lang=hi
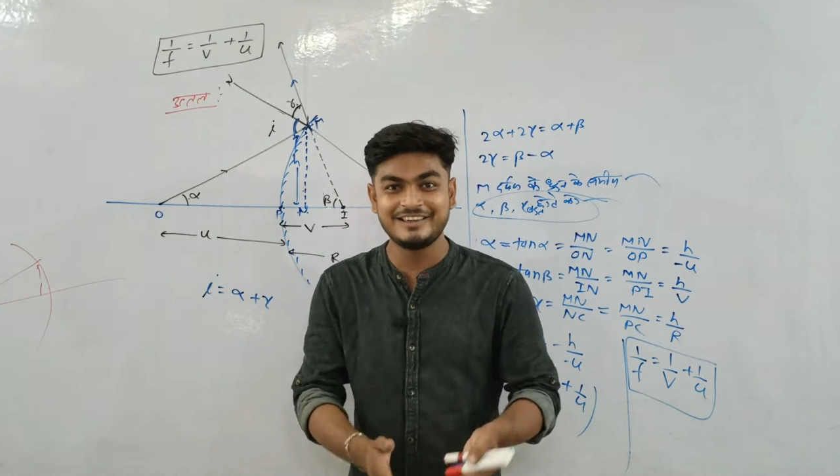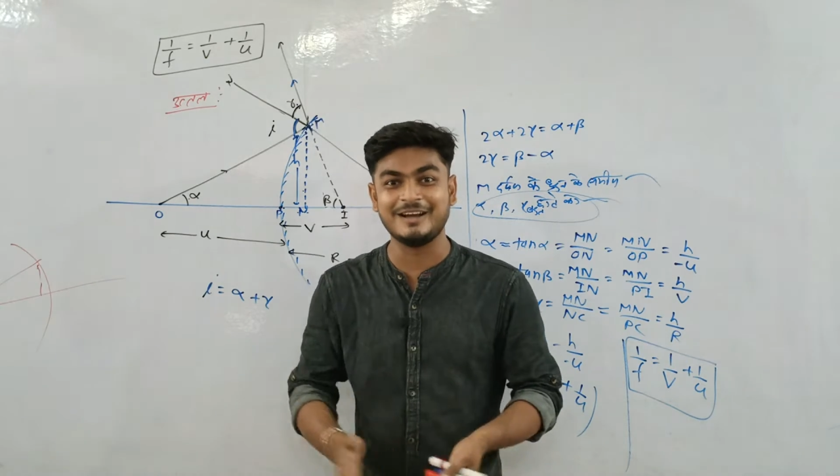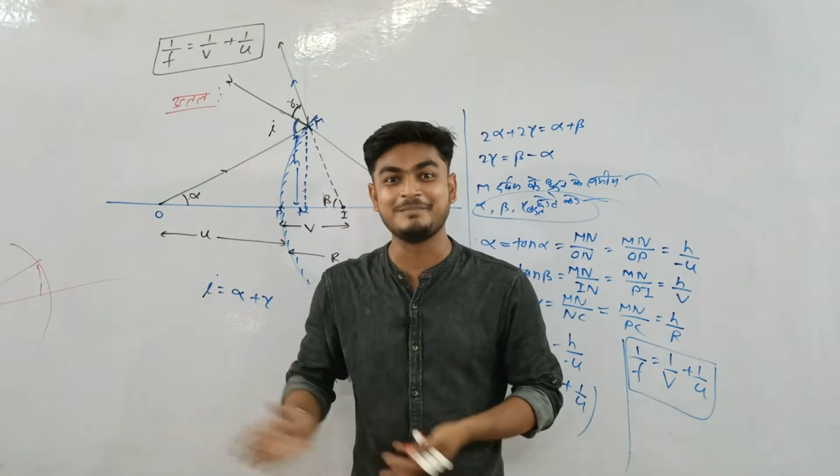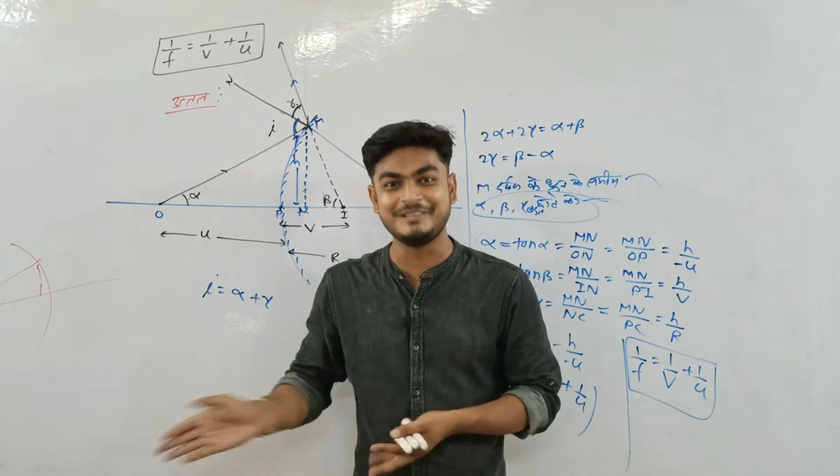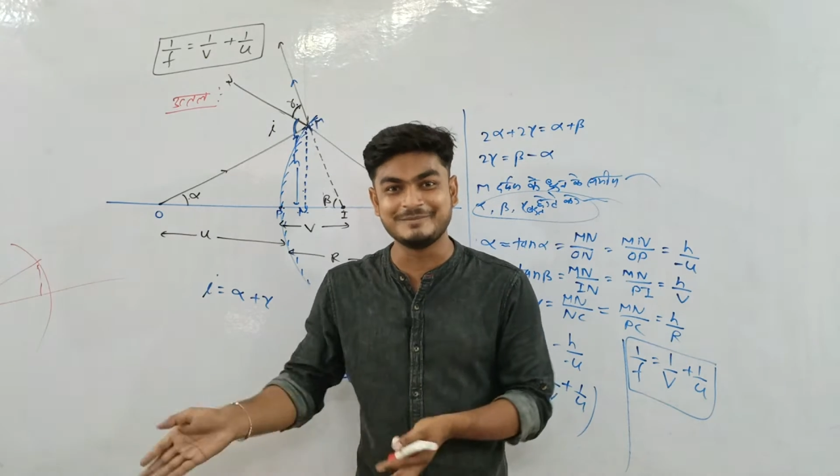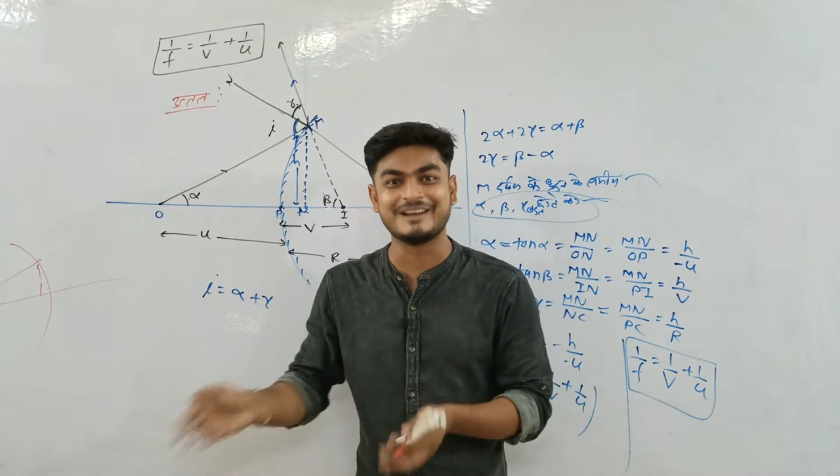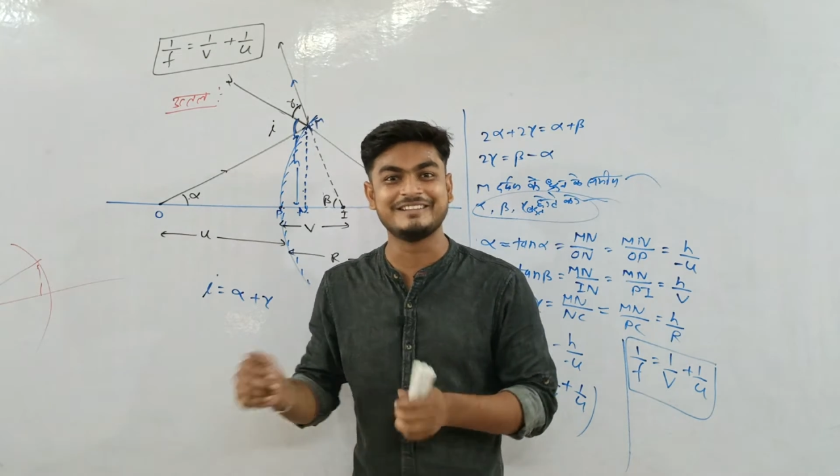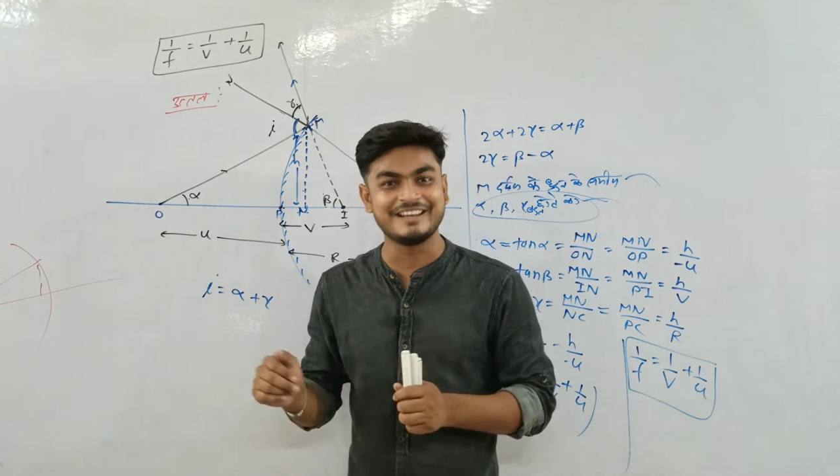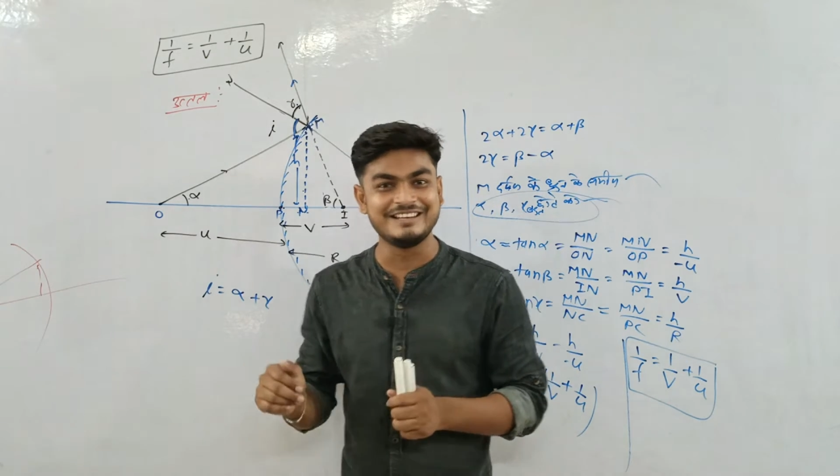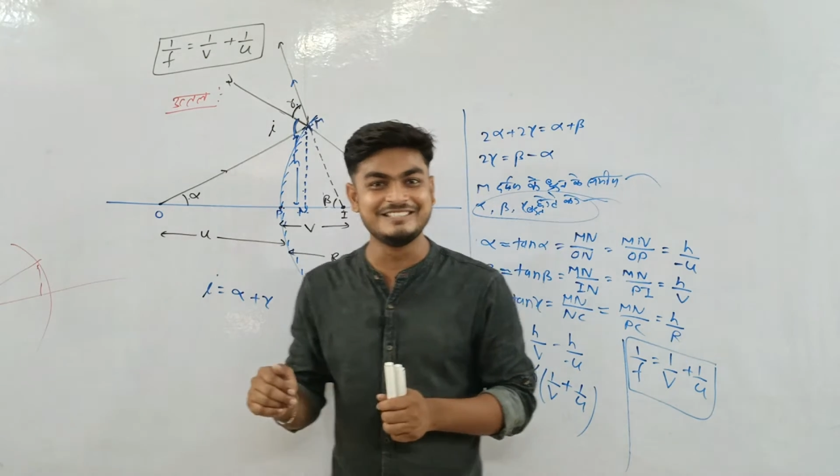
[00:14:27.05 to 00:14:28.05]
कि आप तीन बार
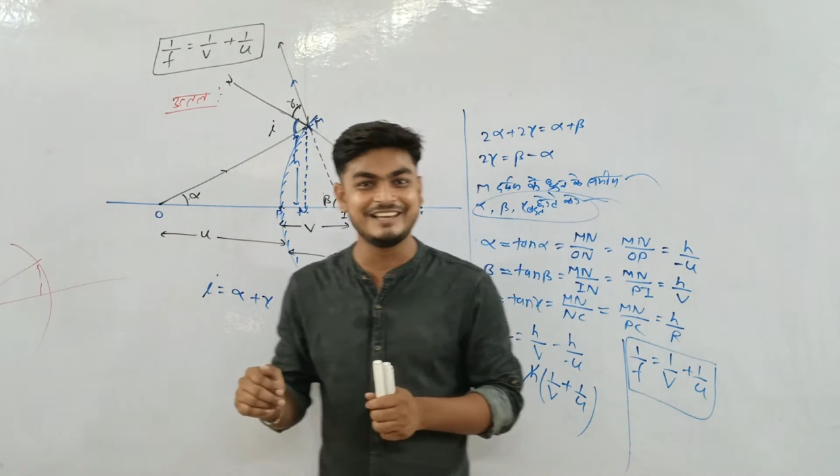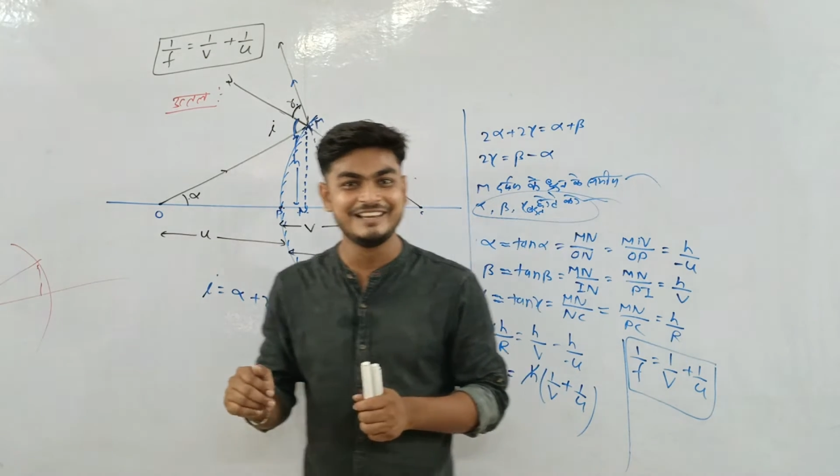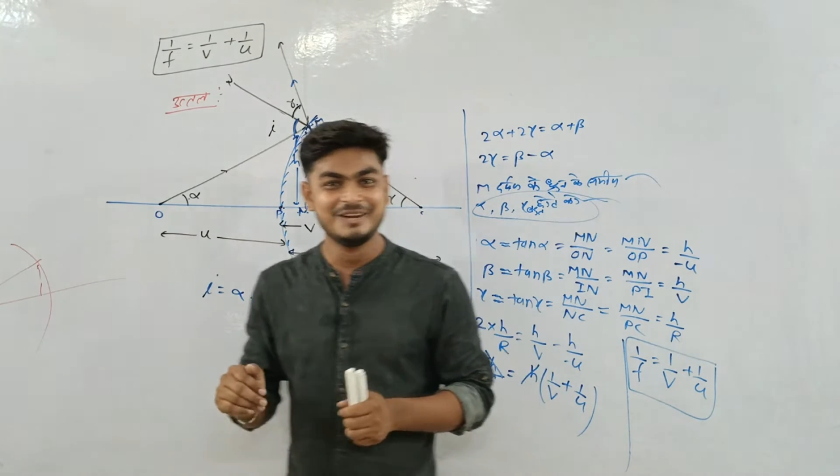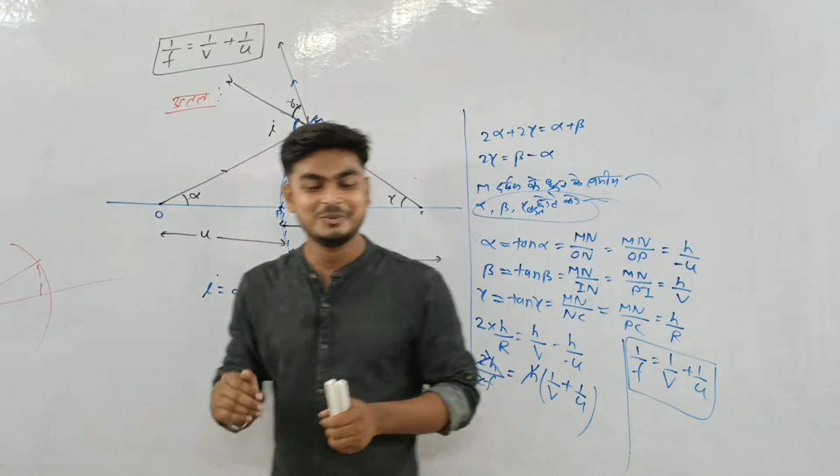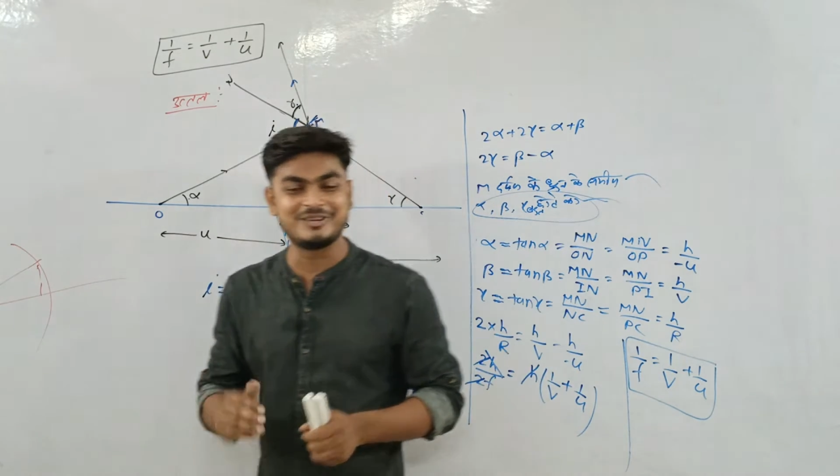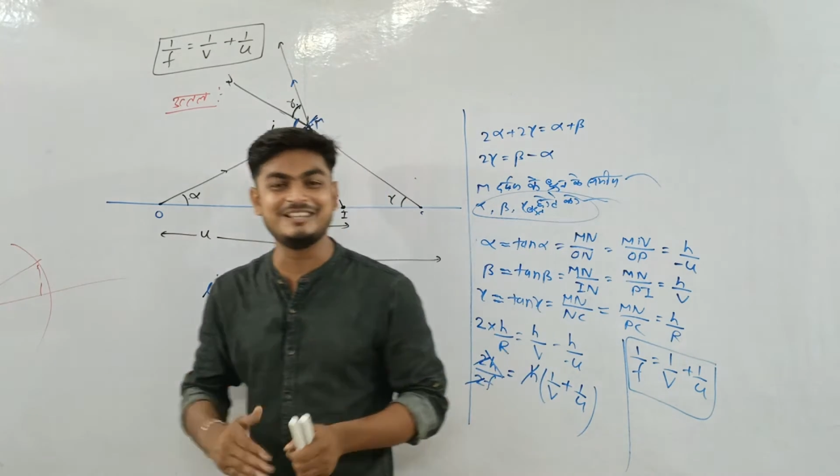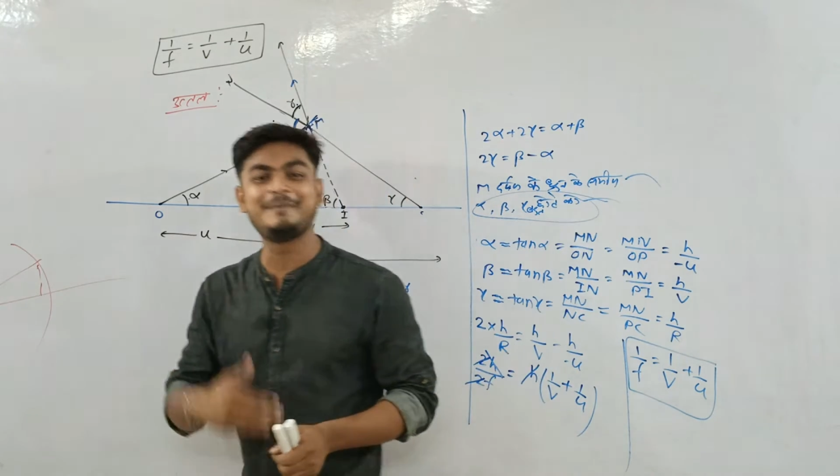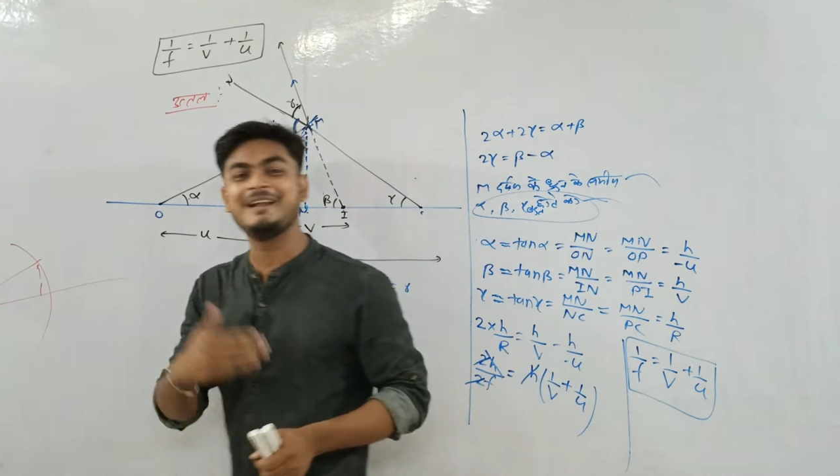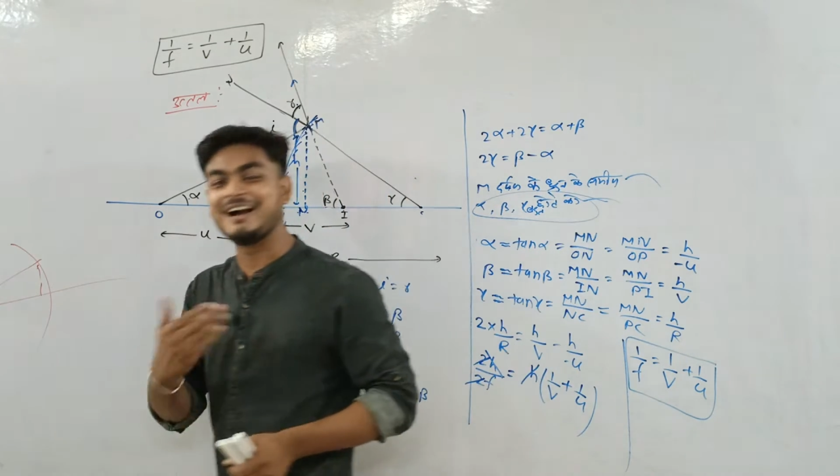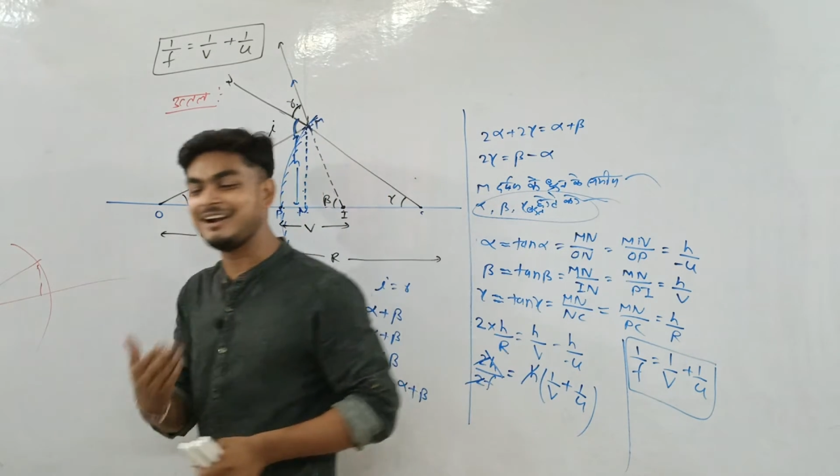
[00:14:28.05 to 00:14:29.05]
देख लीजिए चलिए
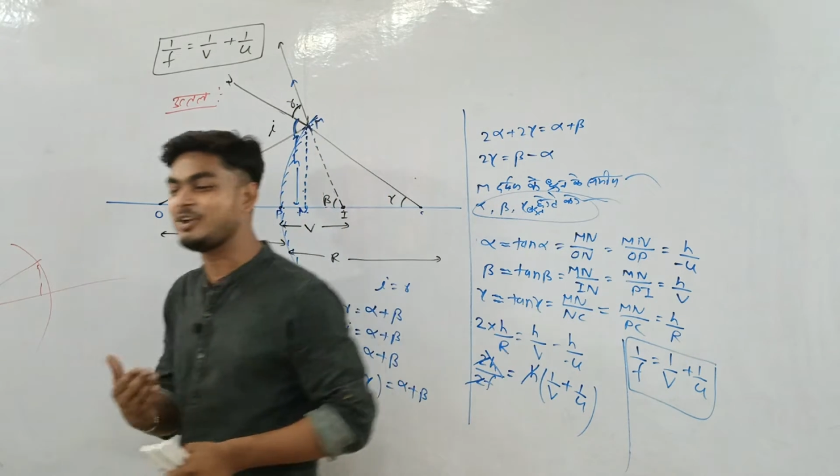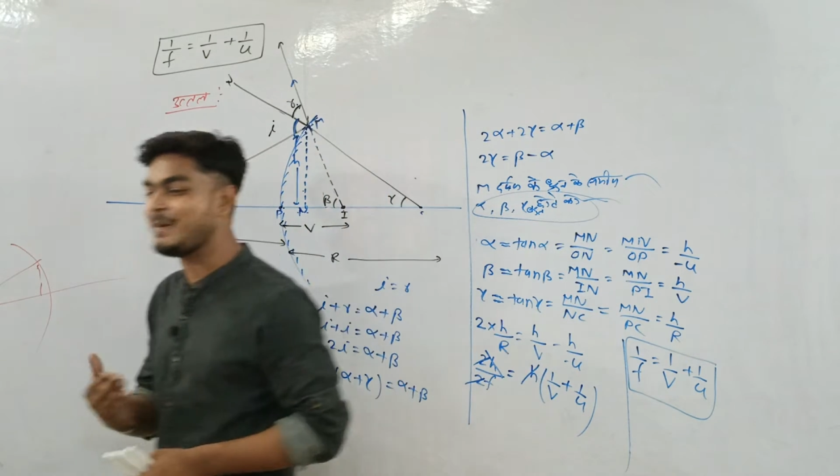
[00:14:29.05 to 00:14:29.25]
फिर अगला